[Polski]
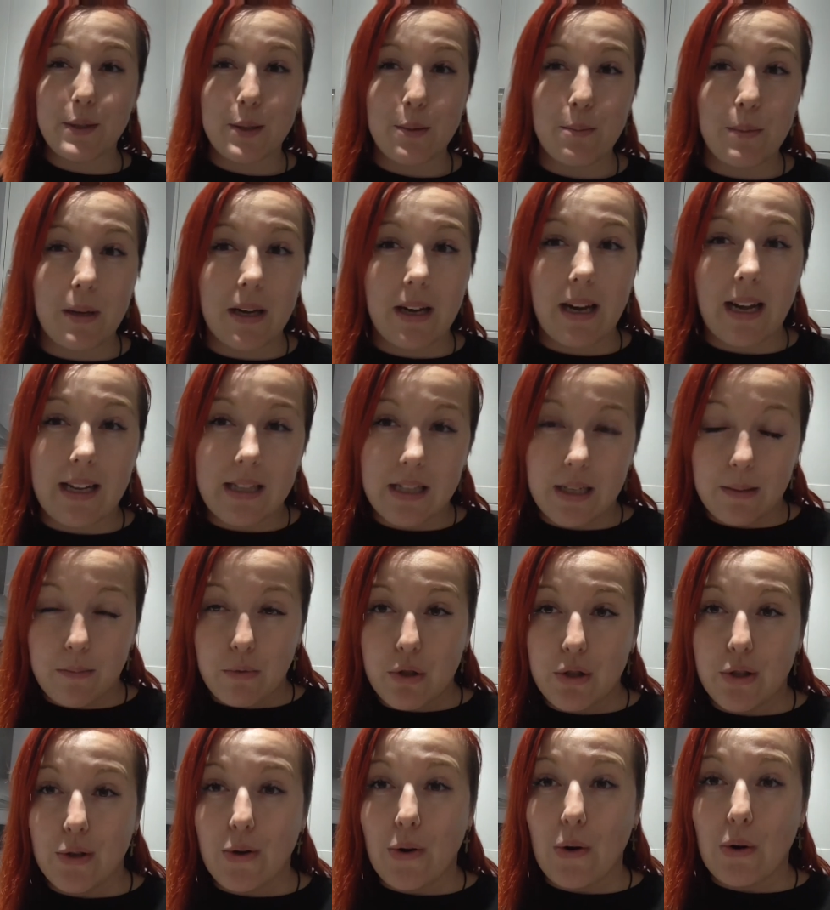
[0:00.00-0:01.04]
w sumie Andrzej
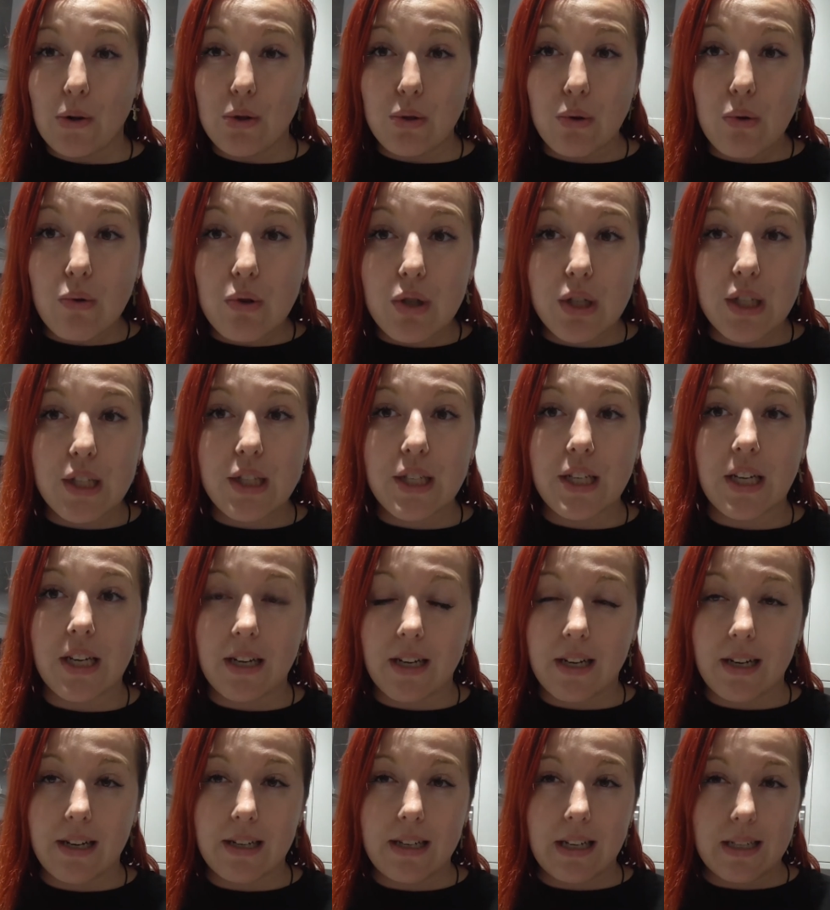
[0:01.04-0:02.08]
musi tylko odkurzyć,
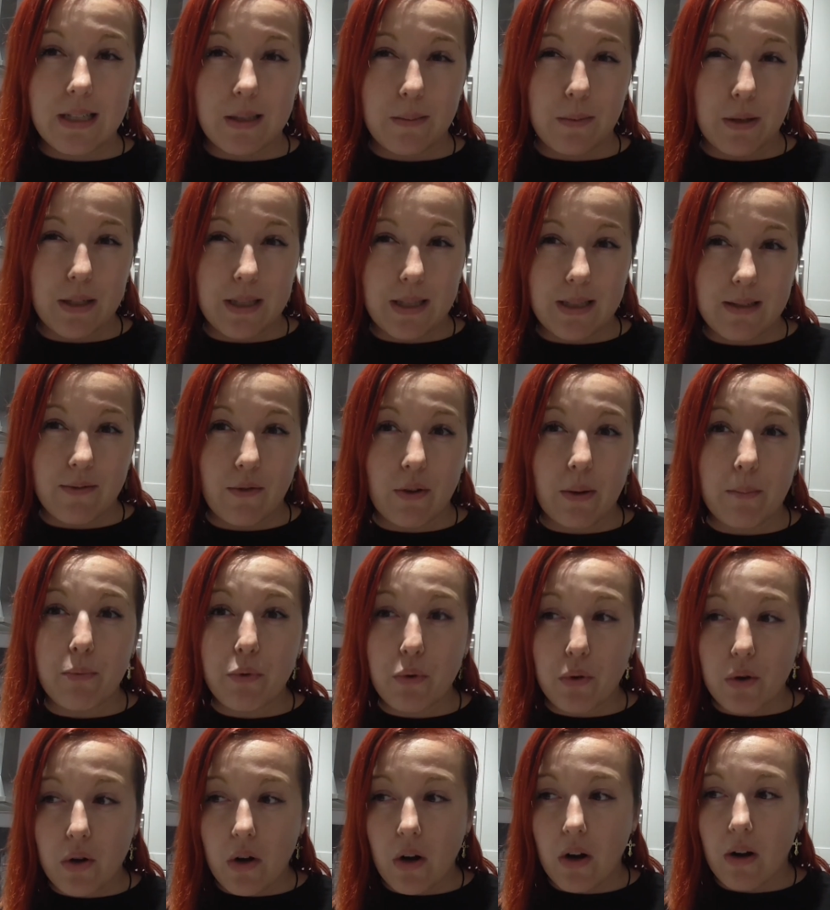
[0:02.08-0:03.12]
ja sobie chcę swoje
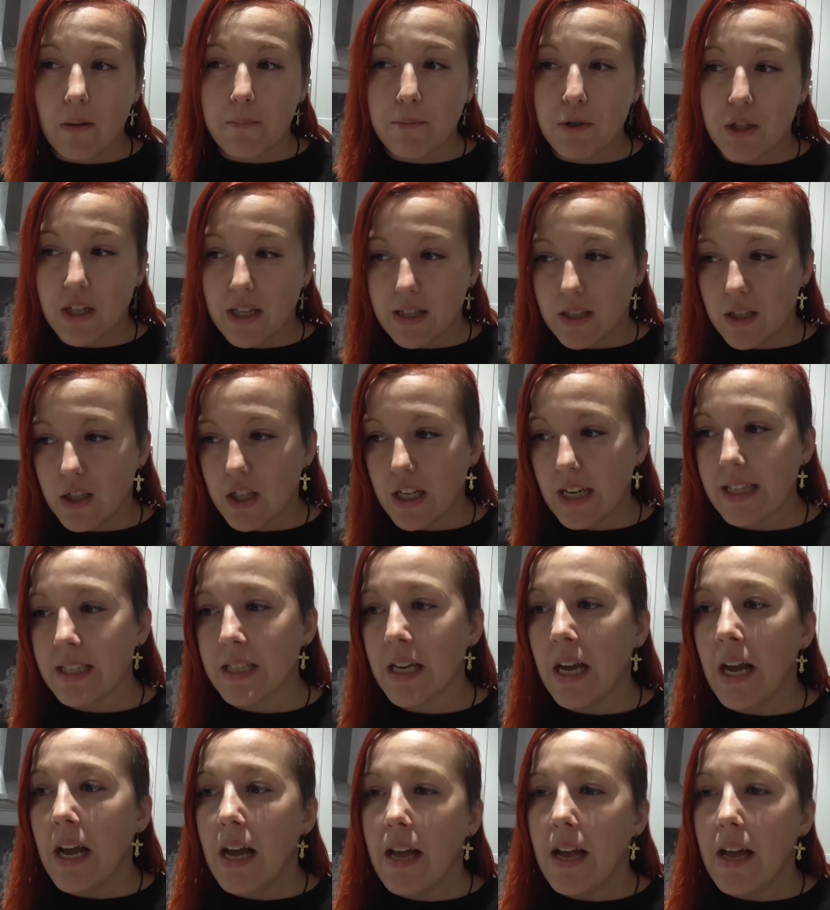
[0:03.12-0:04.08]
biurko przetrzeć,